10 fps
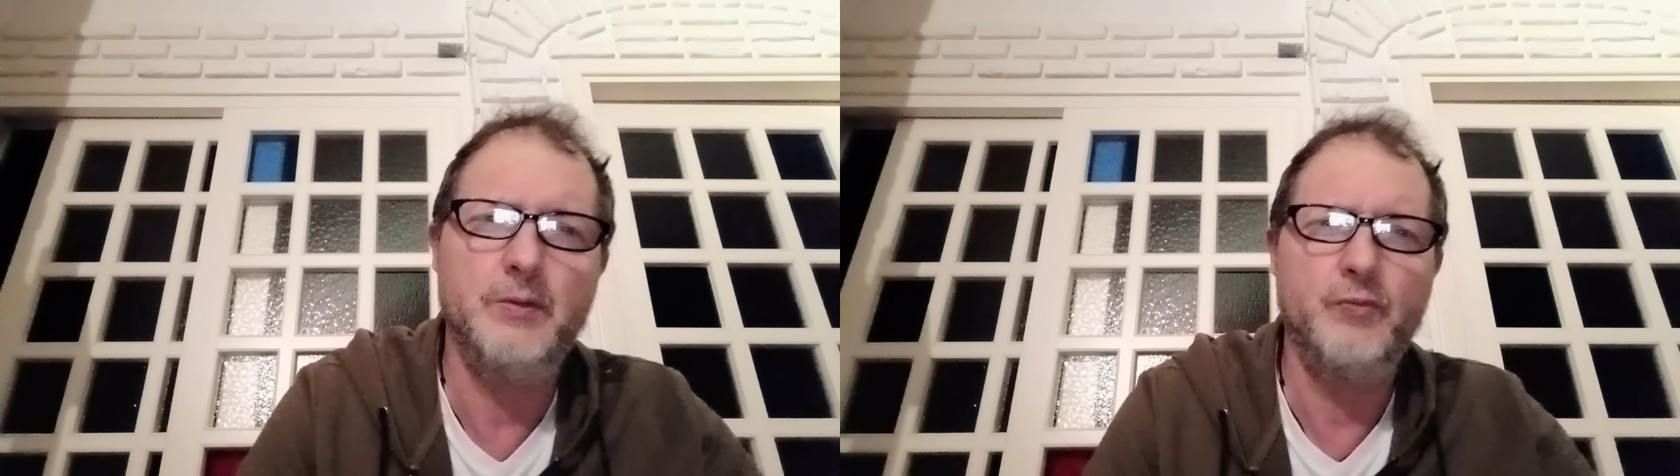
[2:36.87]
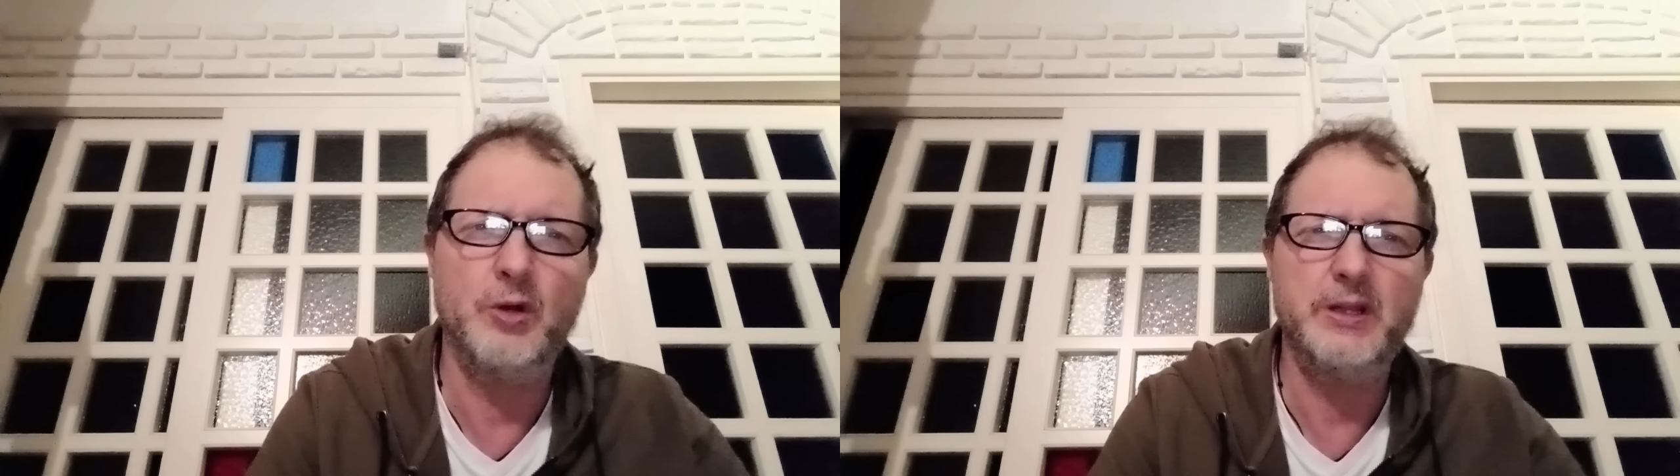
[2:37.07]

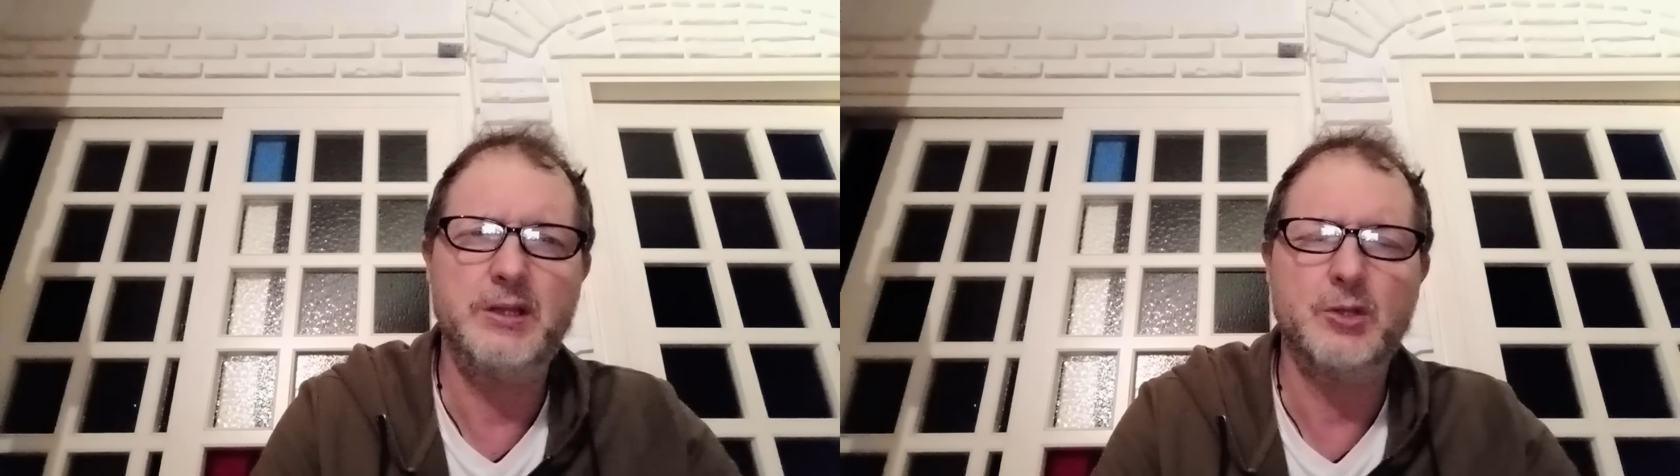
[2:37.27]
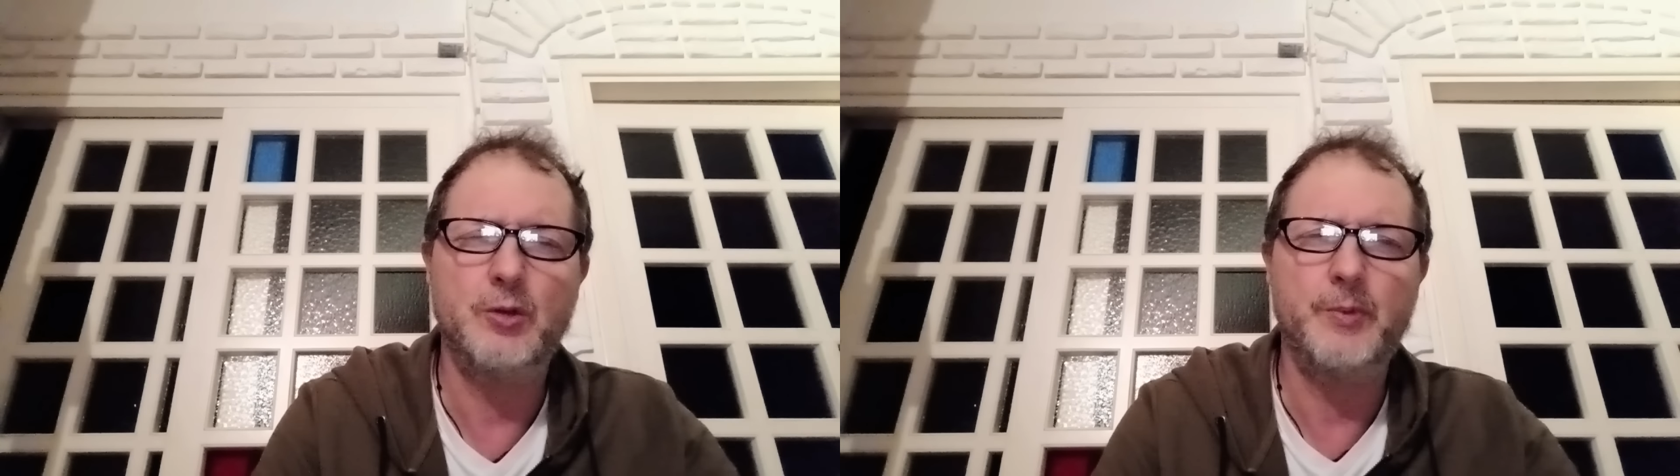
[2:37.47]
vuole
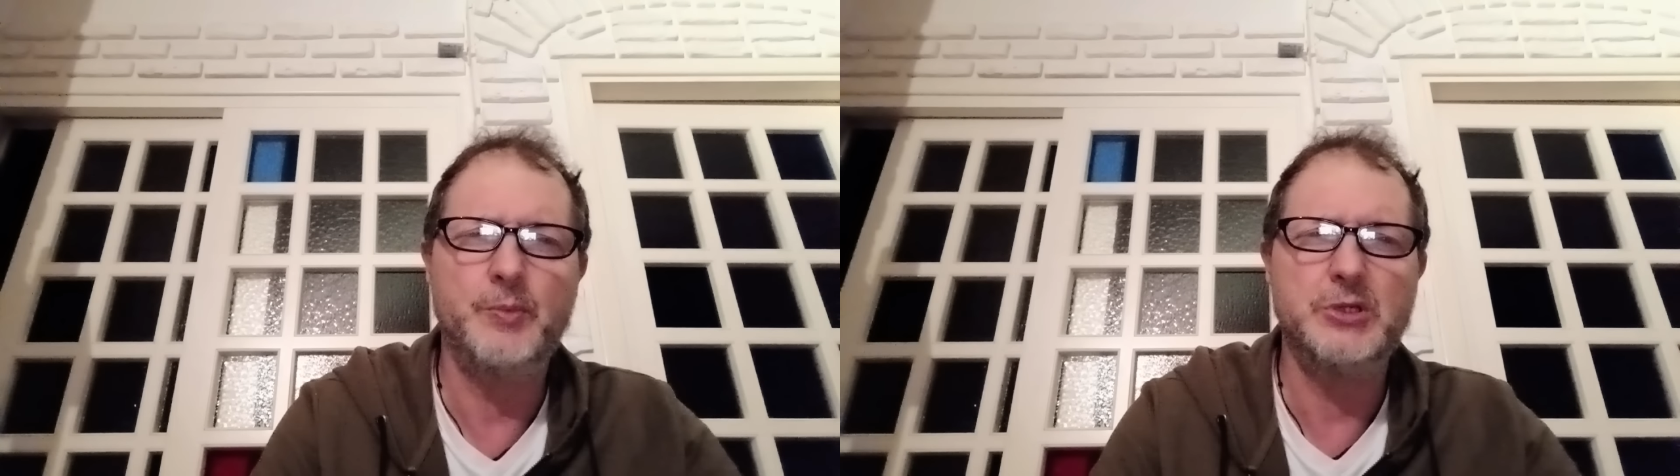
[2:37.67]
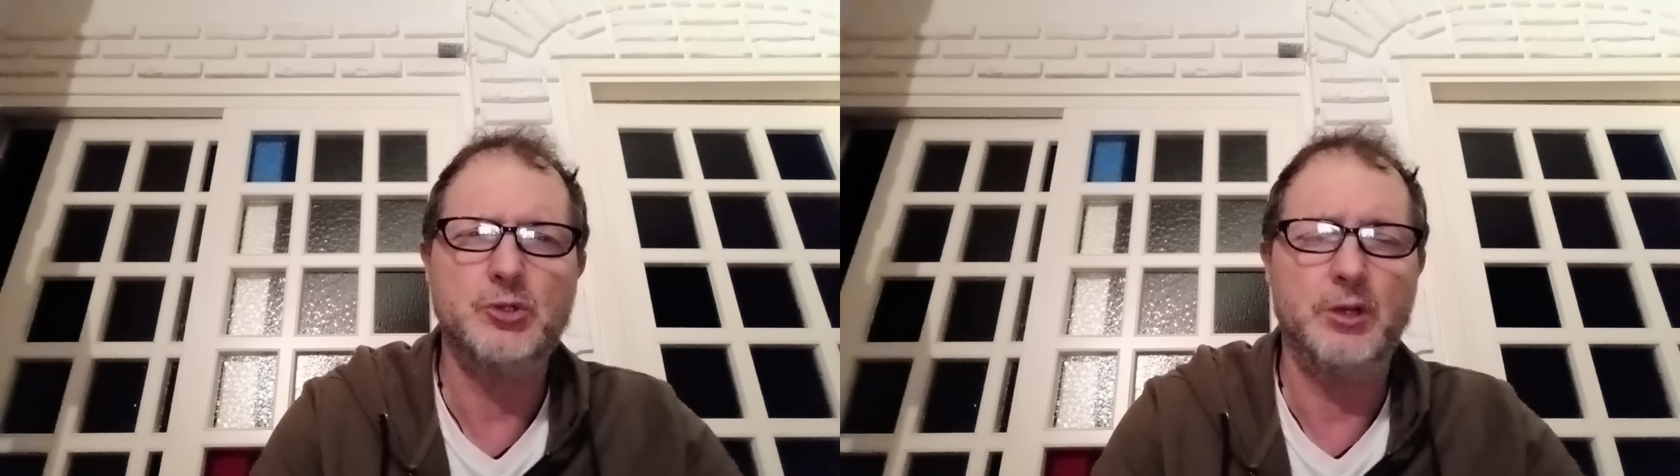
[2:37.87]
indietro i
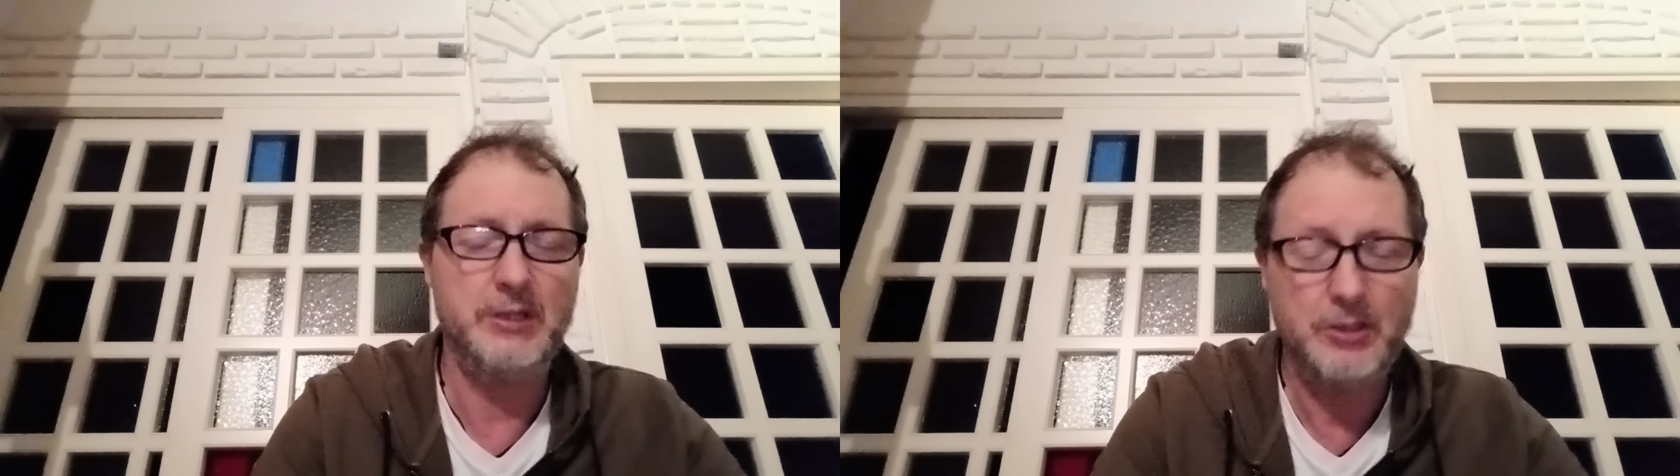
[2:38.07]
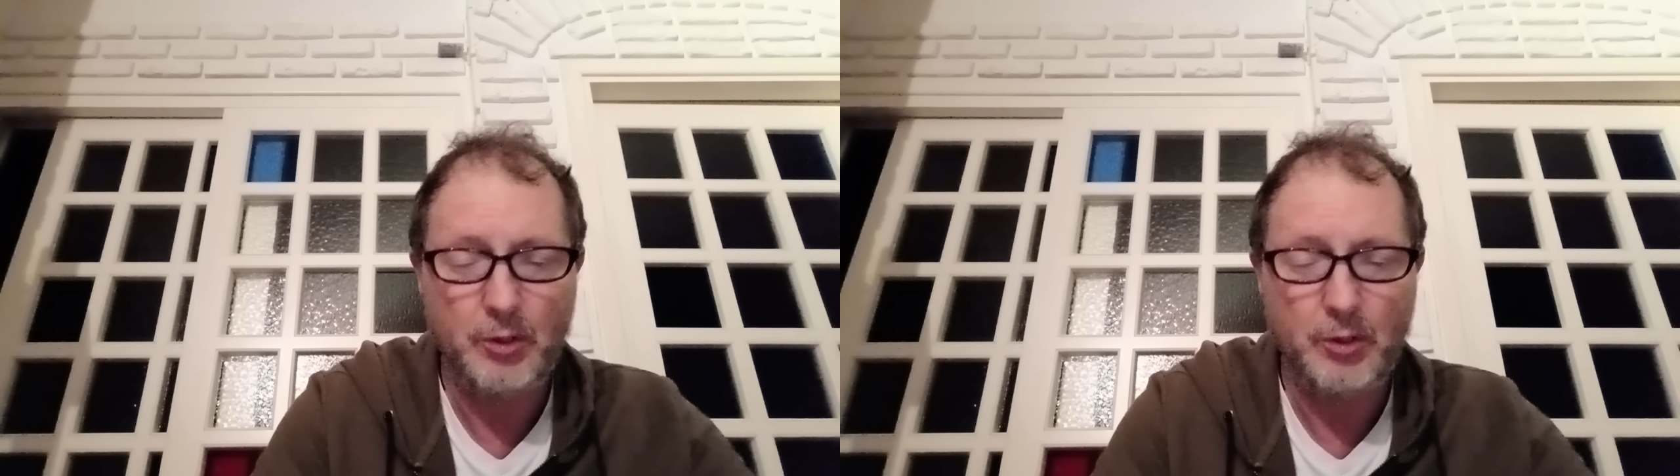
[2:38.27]
propri soldi?